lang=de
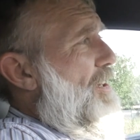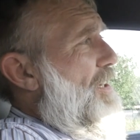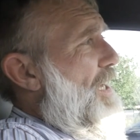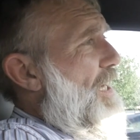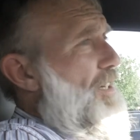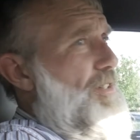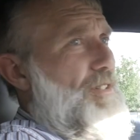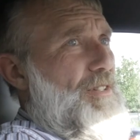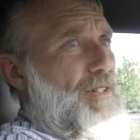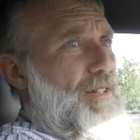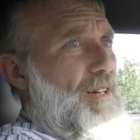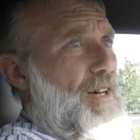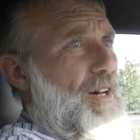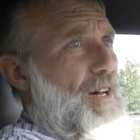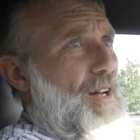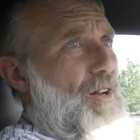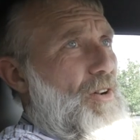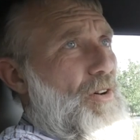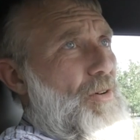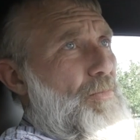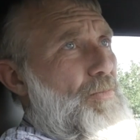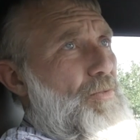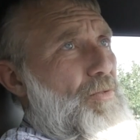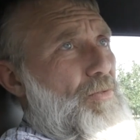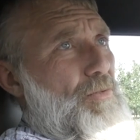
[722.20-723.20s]
ganz egal,
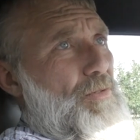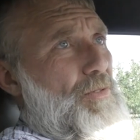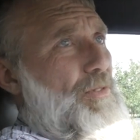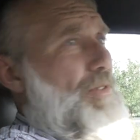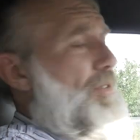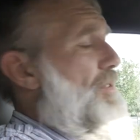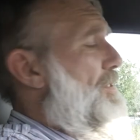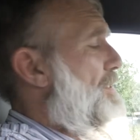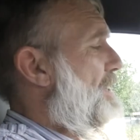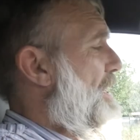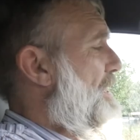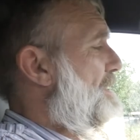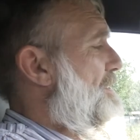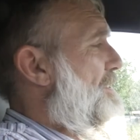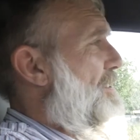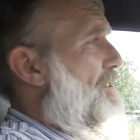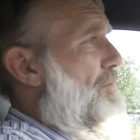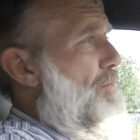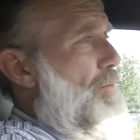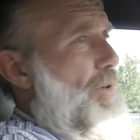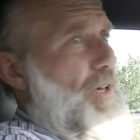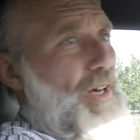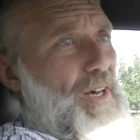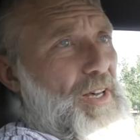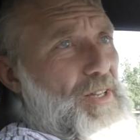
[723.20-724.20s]
ob du einen
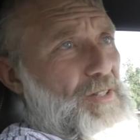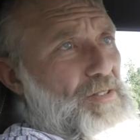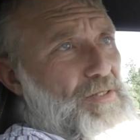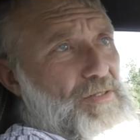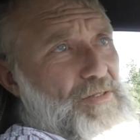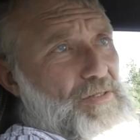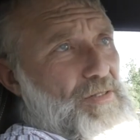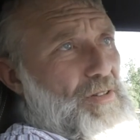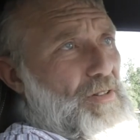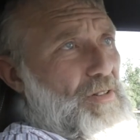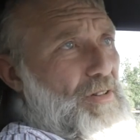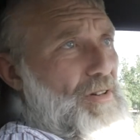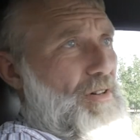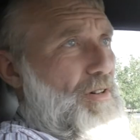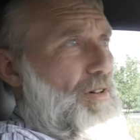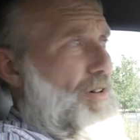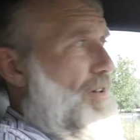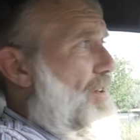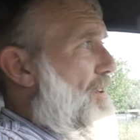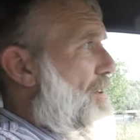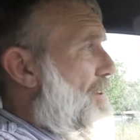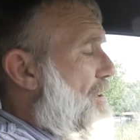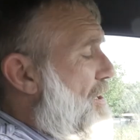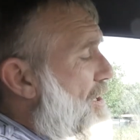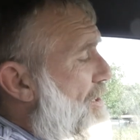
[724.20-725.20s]
60 PS
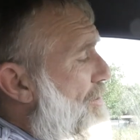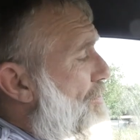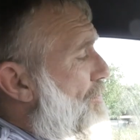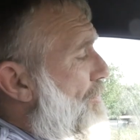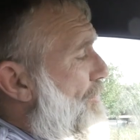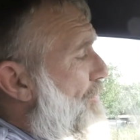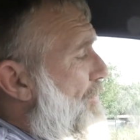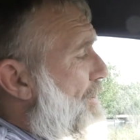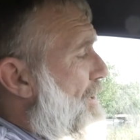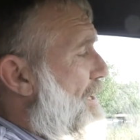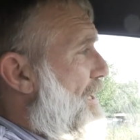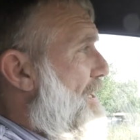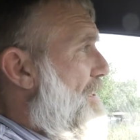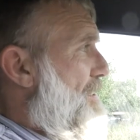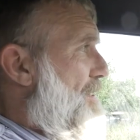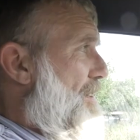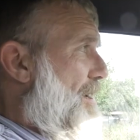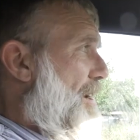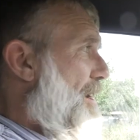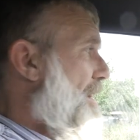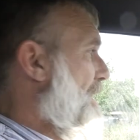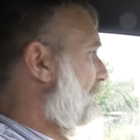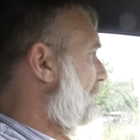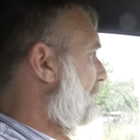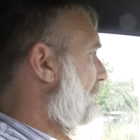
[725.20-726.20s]
äh, Clio fährst
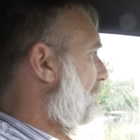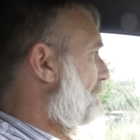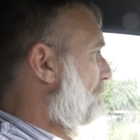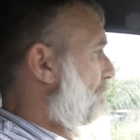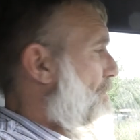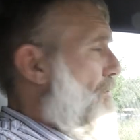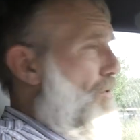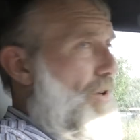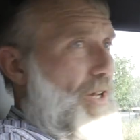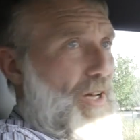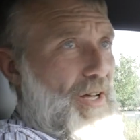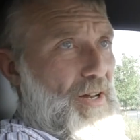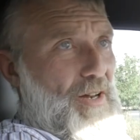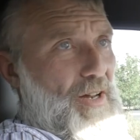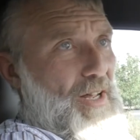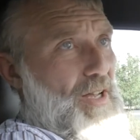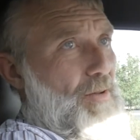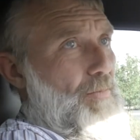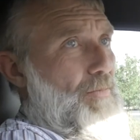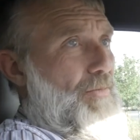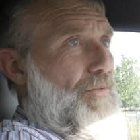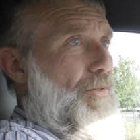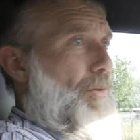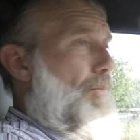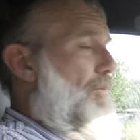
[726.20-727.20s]
oder ein
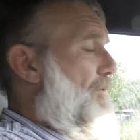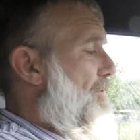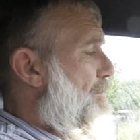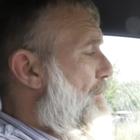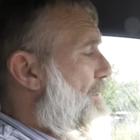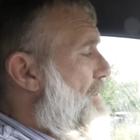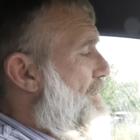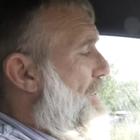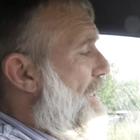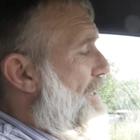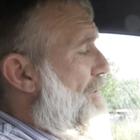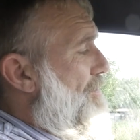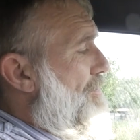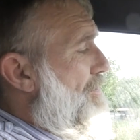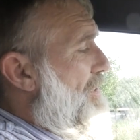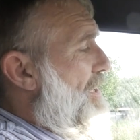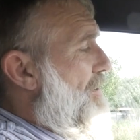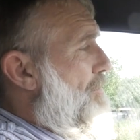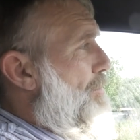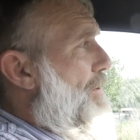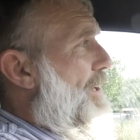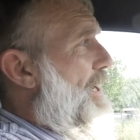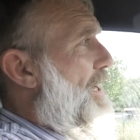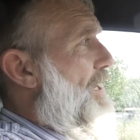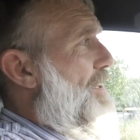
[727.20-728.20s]
M5 mit
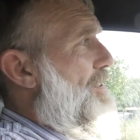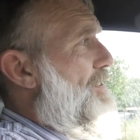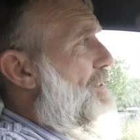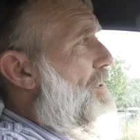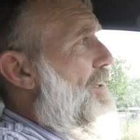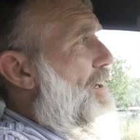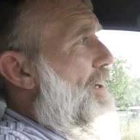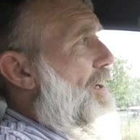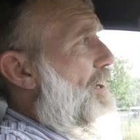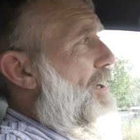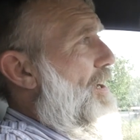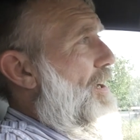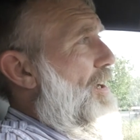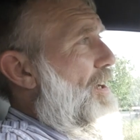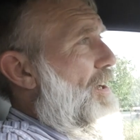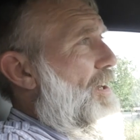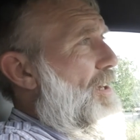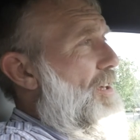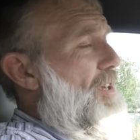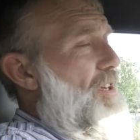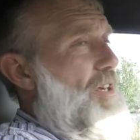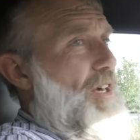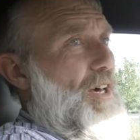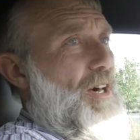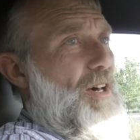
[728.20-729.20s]
600 PS,
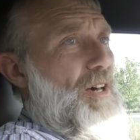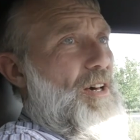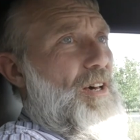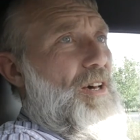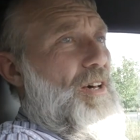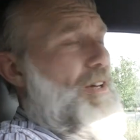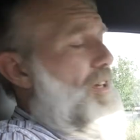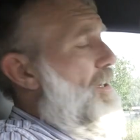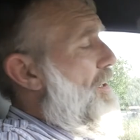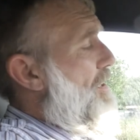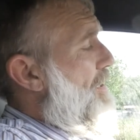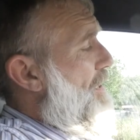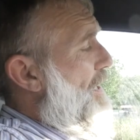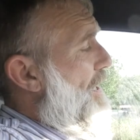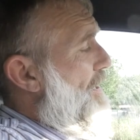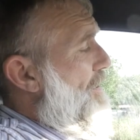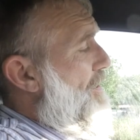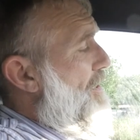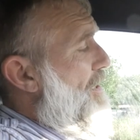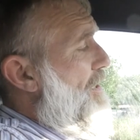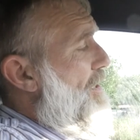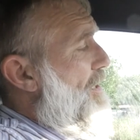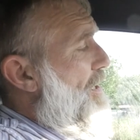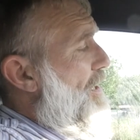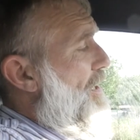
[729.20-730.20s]
hier kann
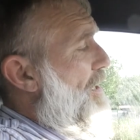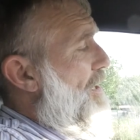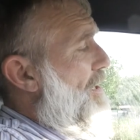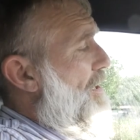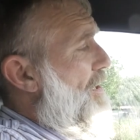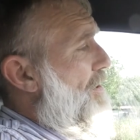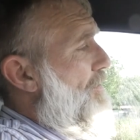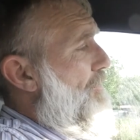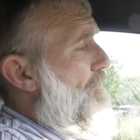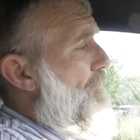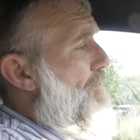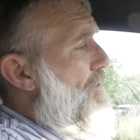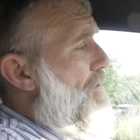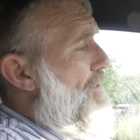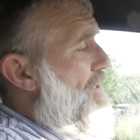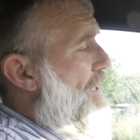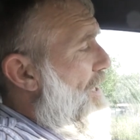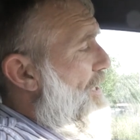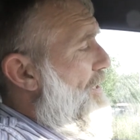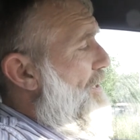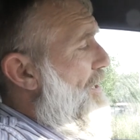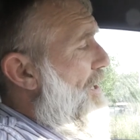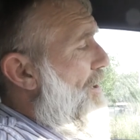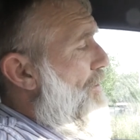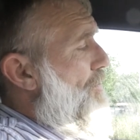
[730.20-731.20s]
jeder für
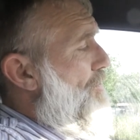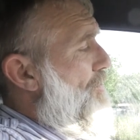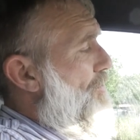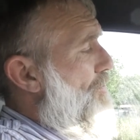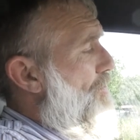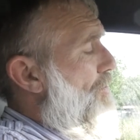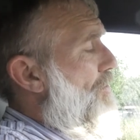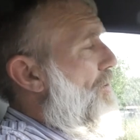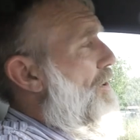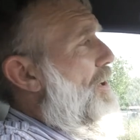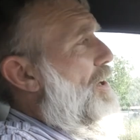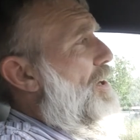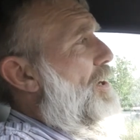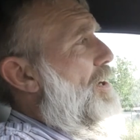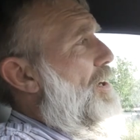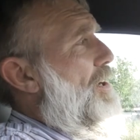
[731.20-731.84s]
sein Auto